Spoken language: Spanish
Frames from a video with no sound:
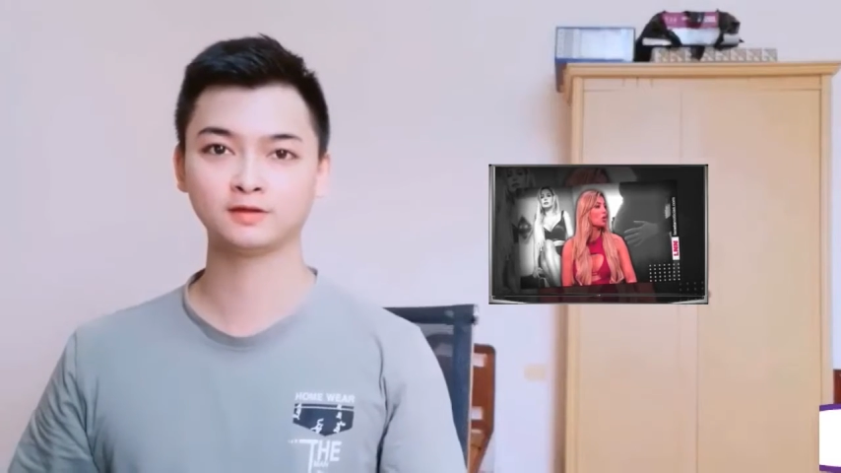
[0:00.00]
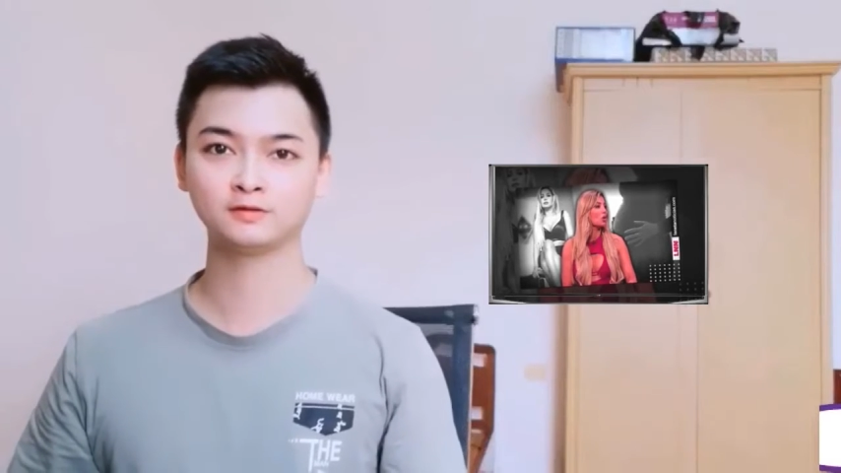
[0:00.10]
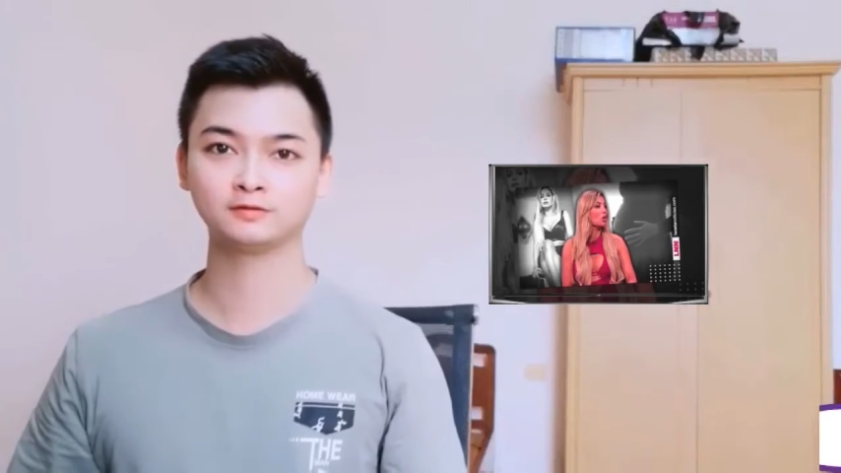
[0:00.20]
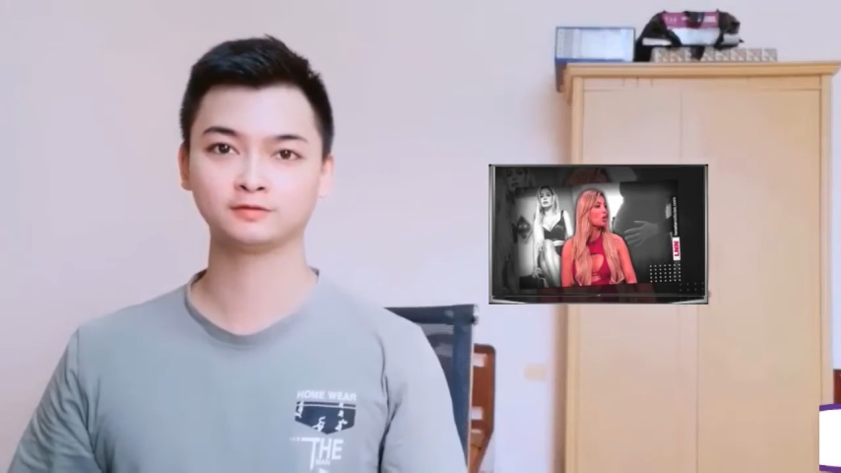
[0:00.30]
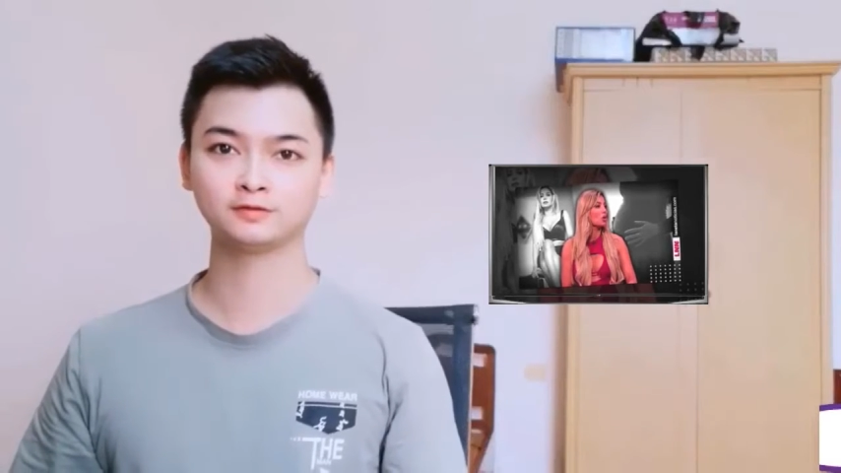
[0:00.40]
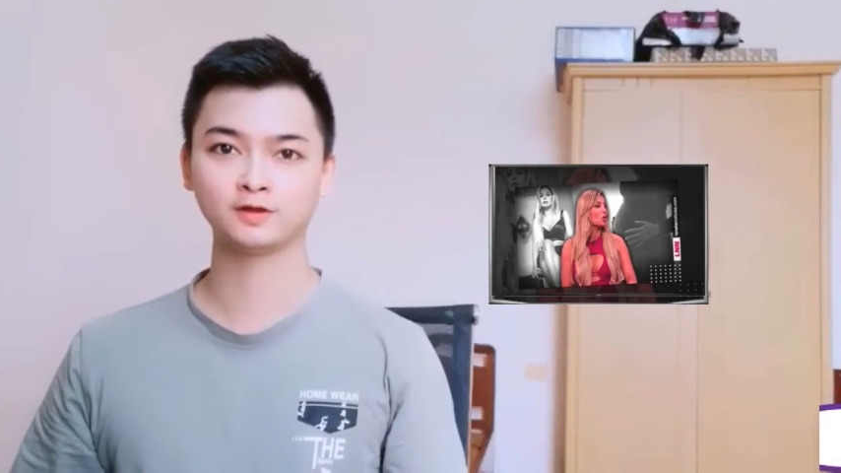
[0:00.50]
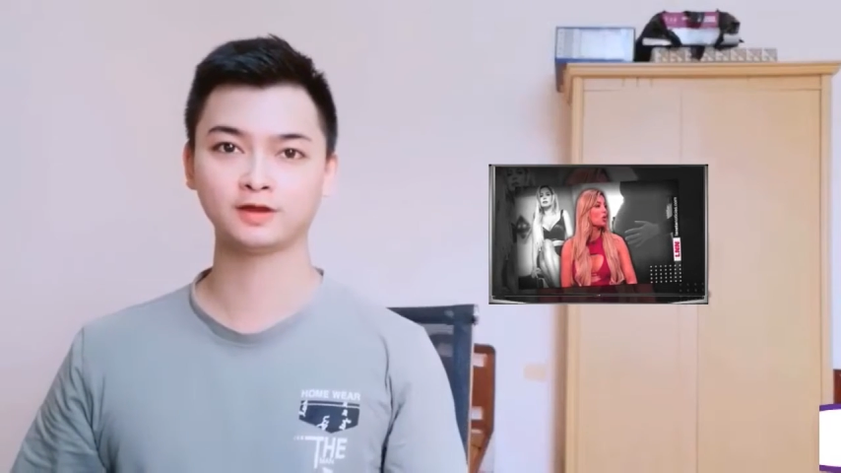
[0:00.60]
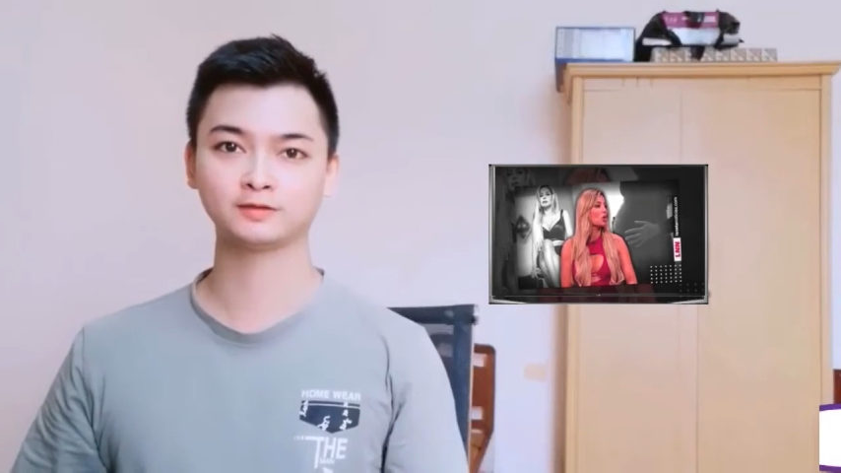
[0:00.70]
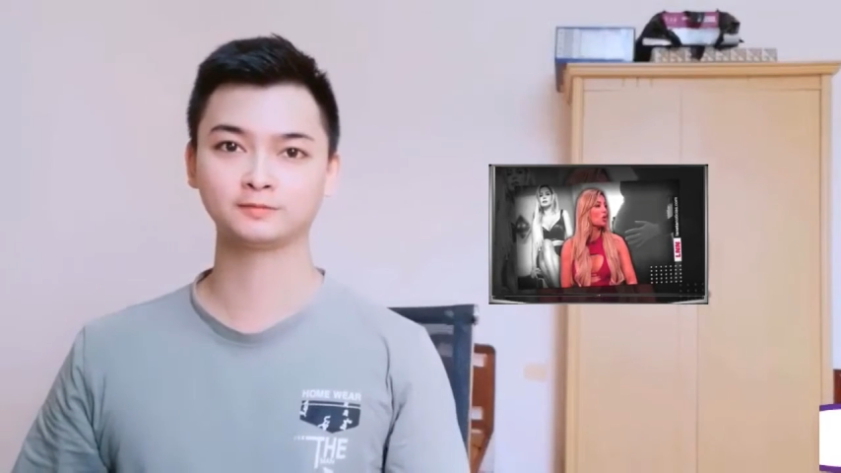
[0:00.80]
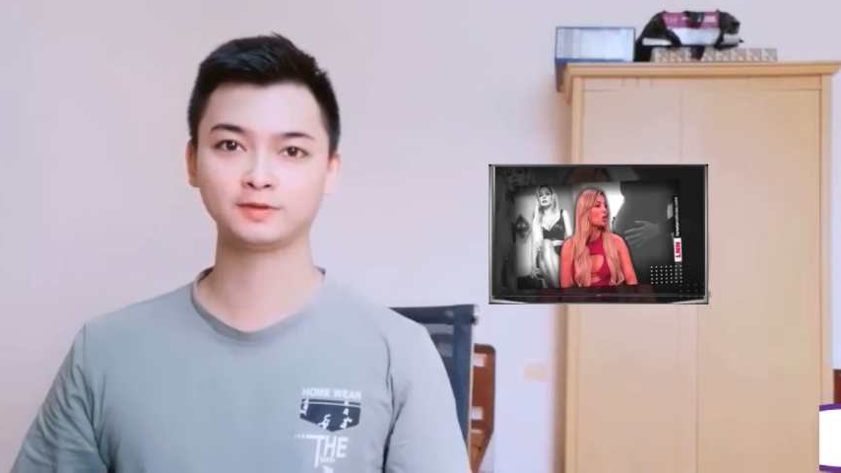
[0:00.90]
personas
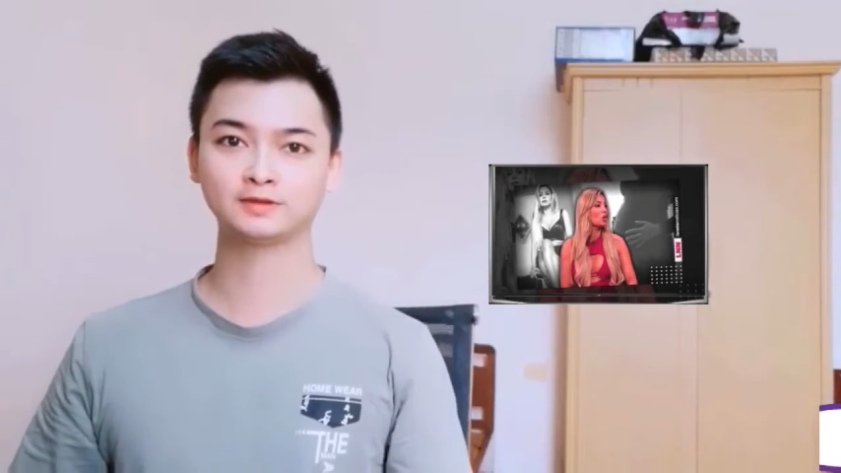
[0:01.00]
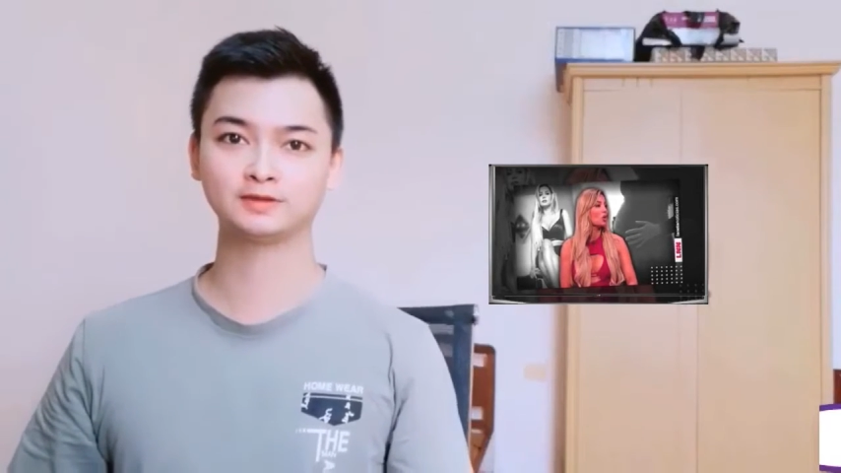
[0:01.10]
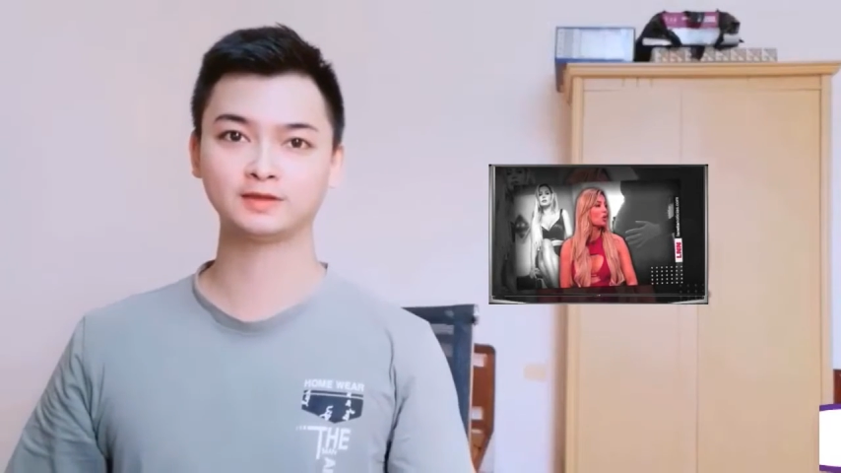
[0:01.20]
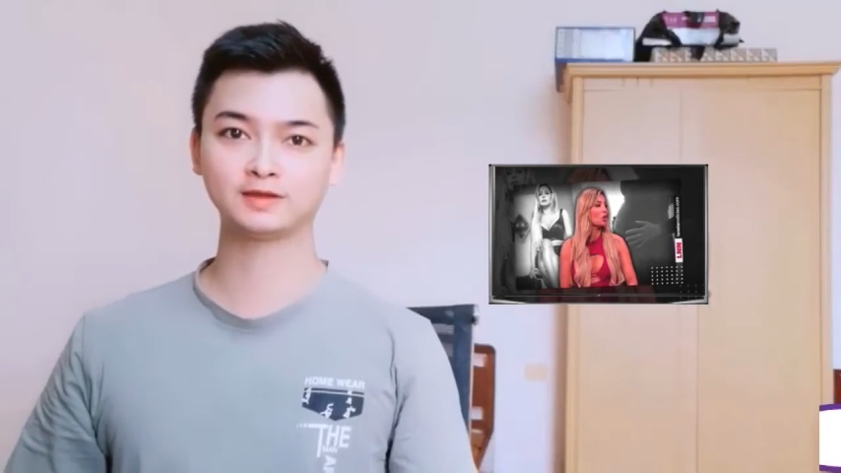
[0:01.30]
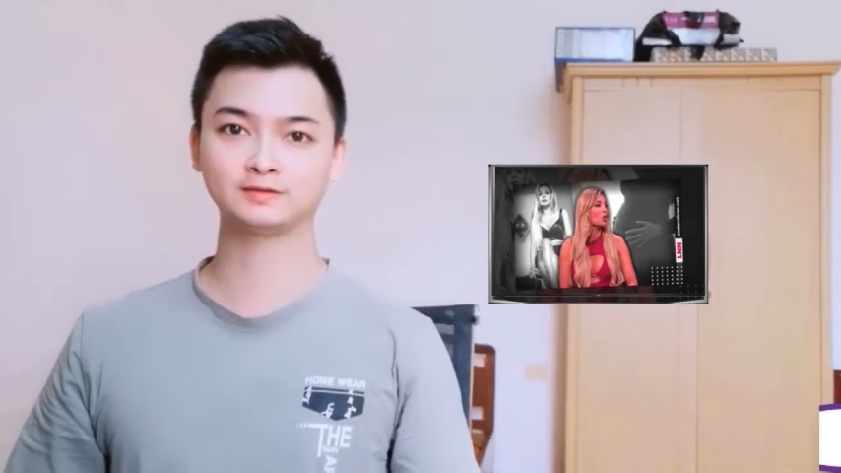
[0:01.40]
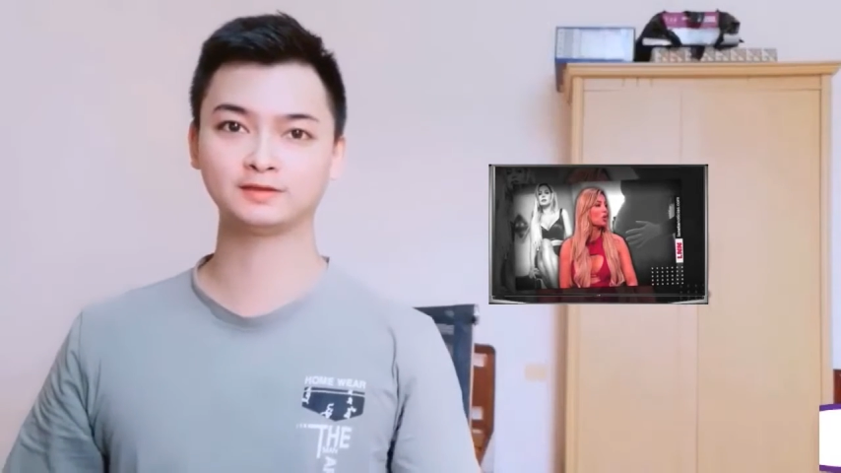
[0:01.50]
atraviesan por